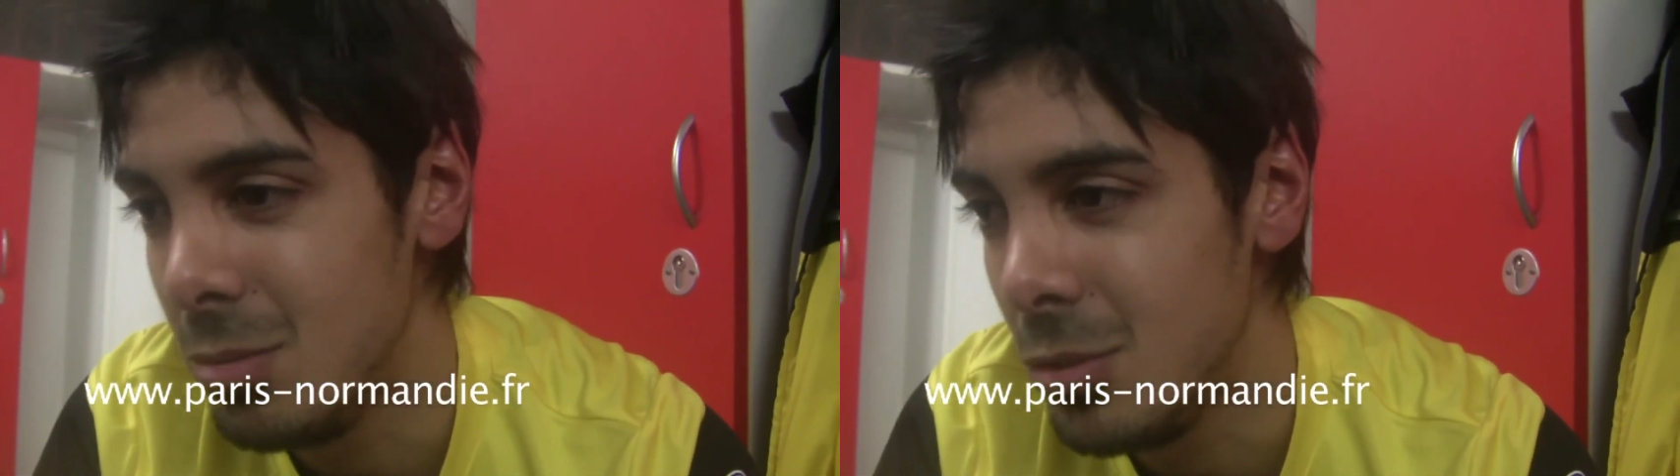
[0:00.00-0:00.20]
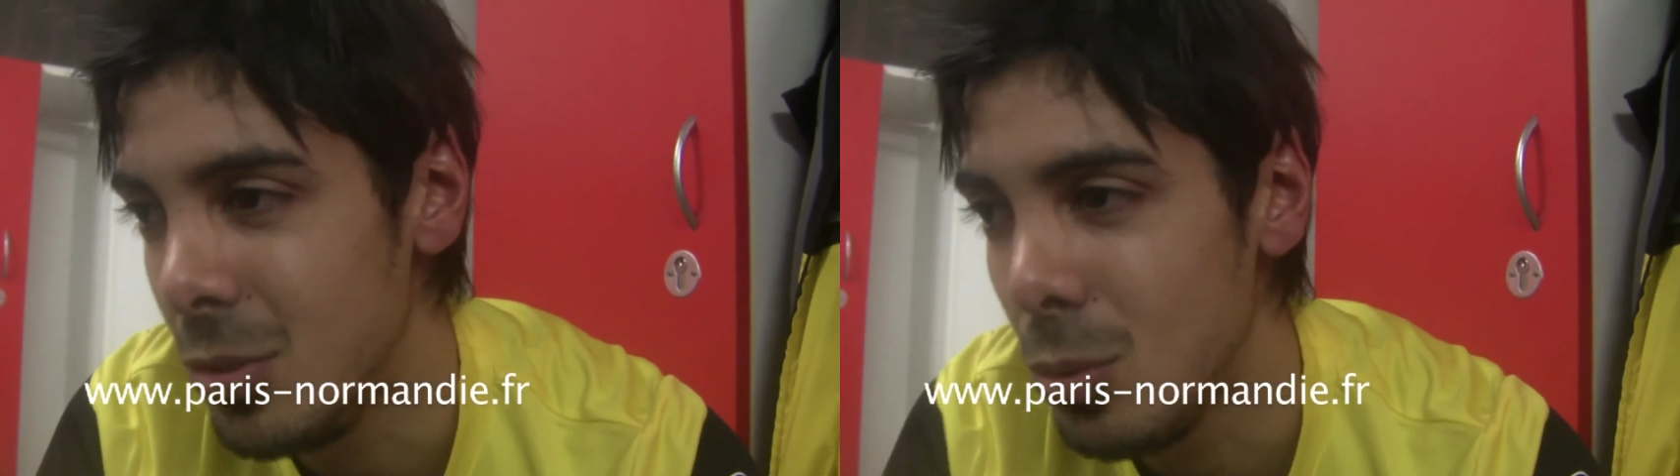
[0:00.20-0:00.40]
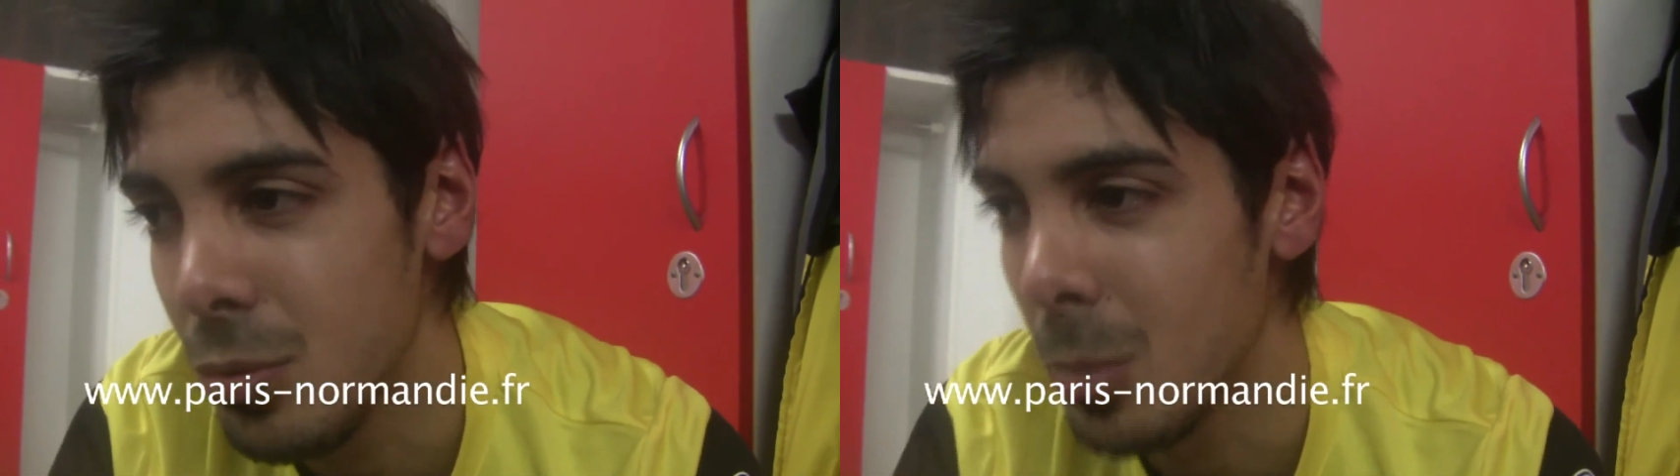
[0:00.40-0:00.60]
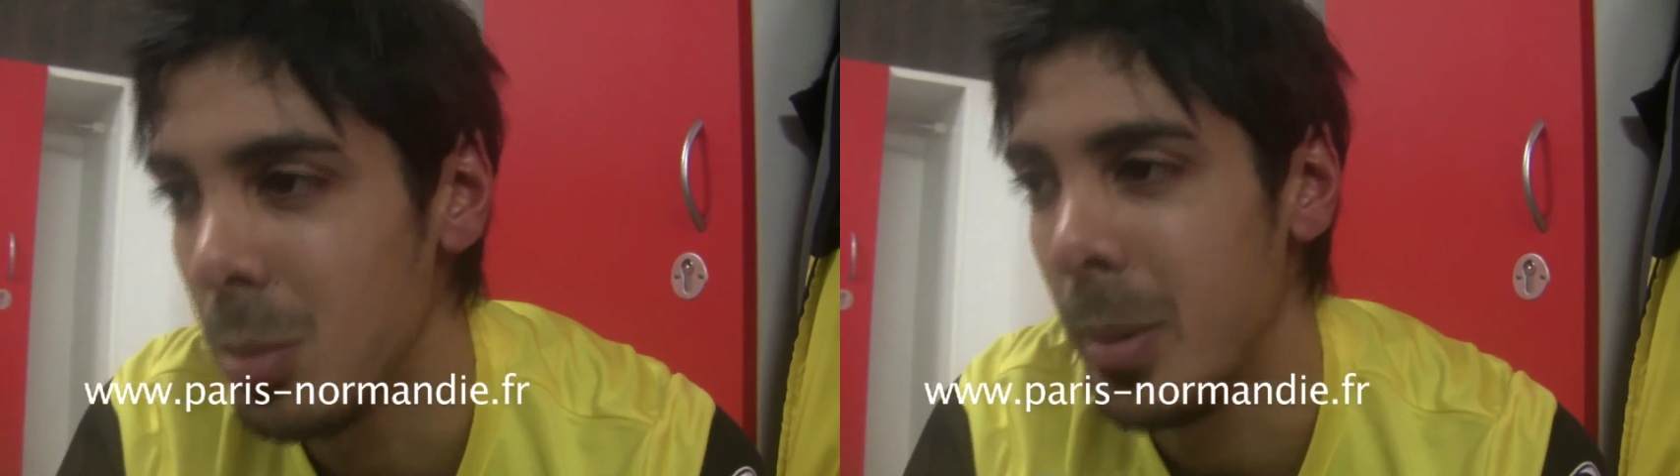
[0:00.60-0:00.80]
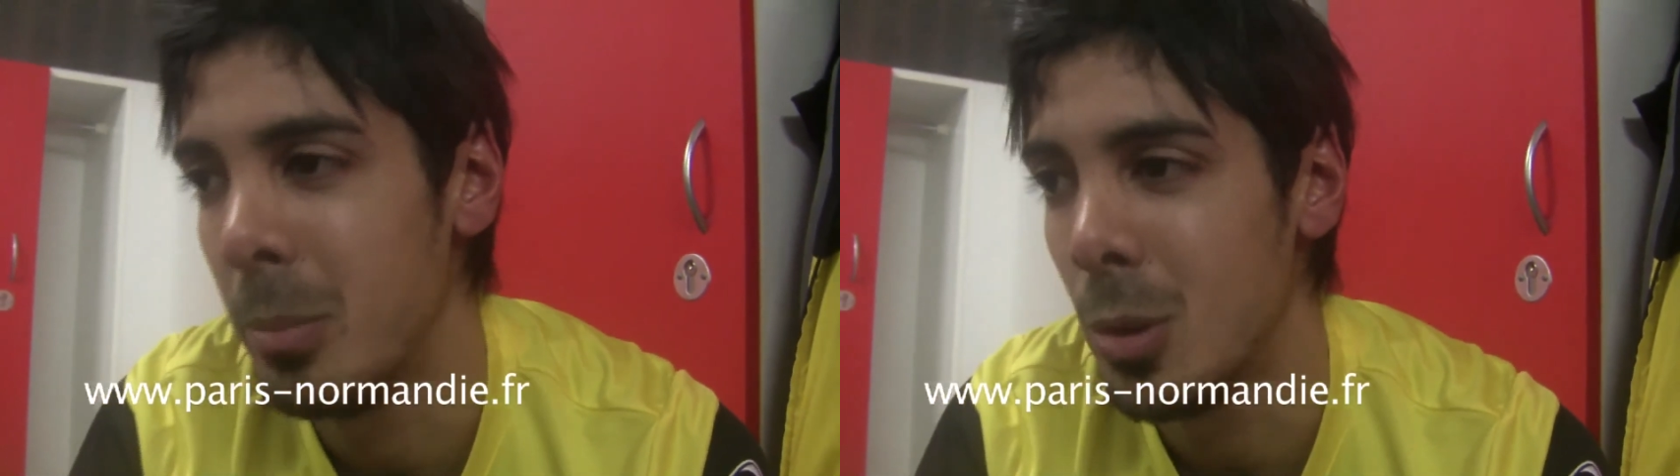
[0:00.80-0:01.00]
je, vais tout faire
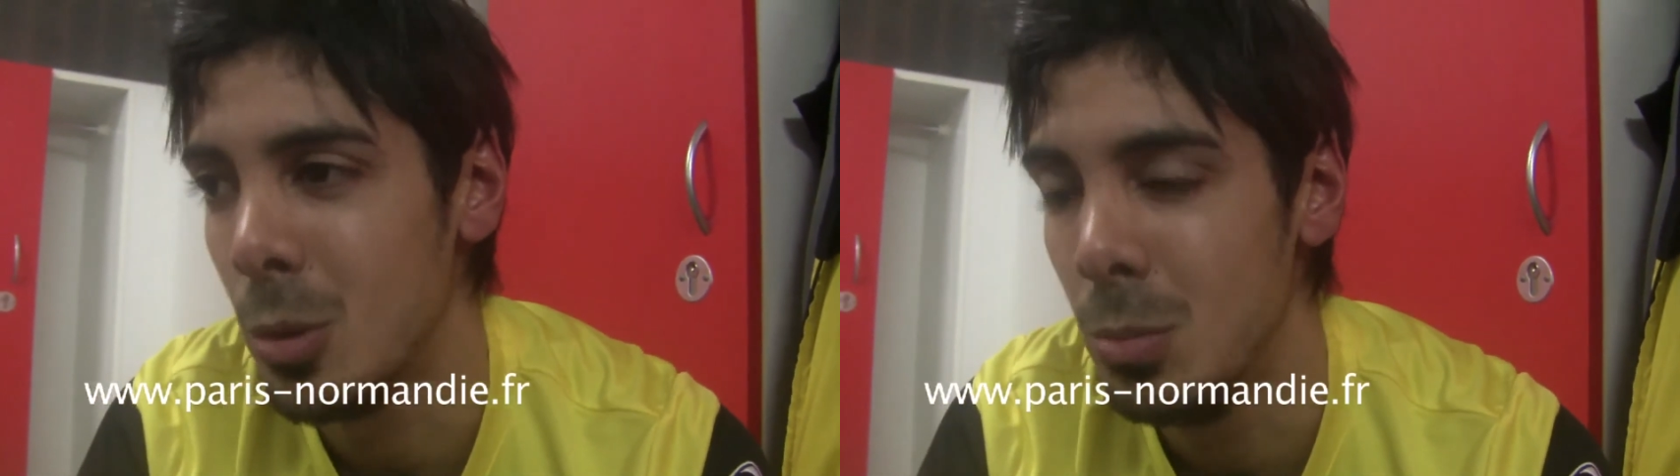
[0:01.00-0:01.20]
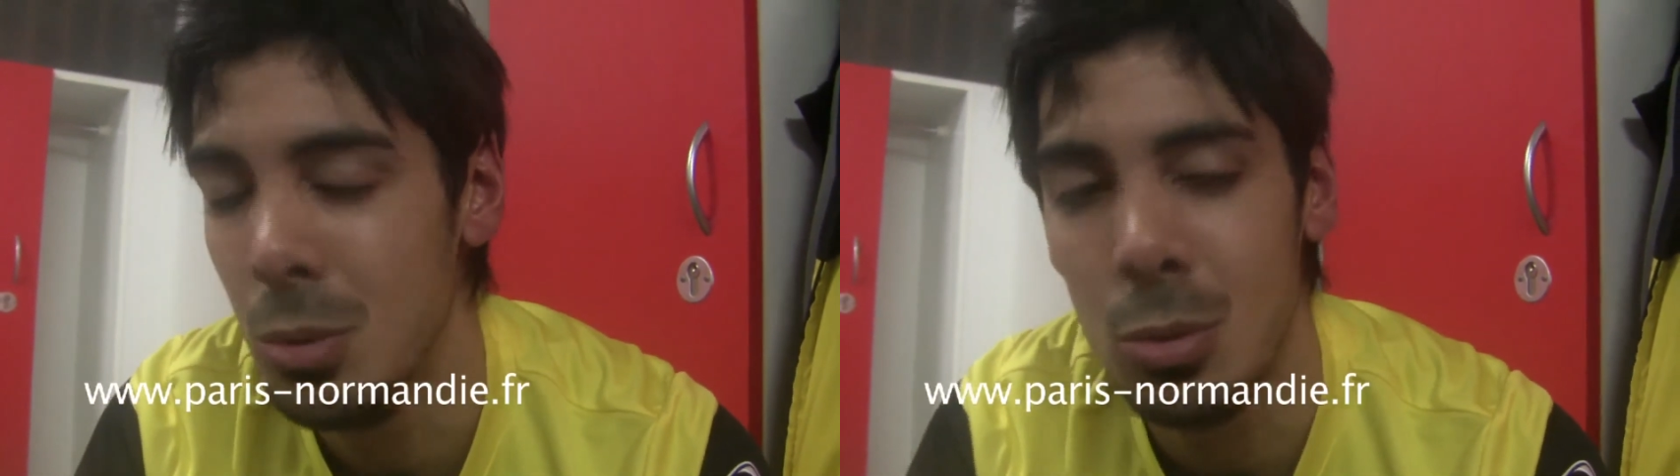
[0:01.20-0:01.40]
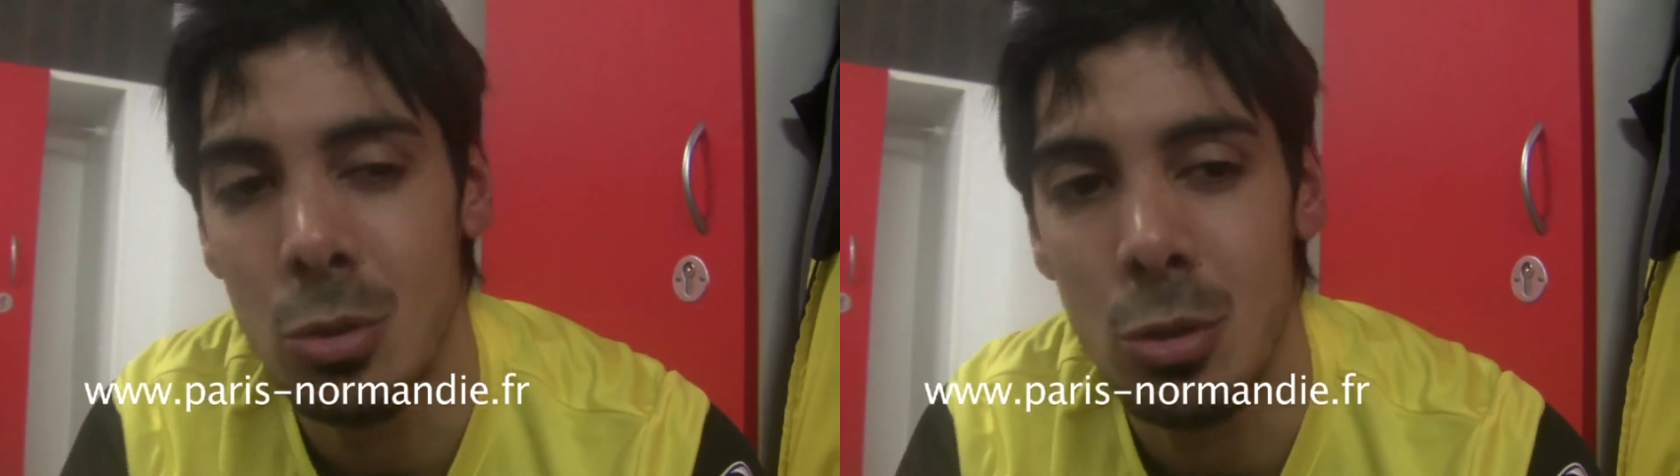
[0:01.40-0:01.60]
pour pas me prendre de but.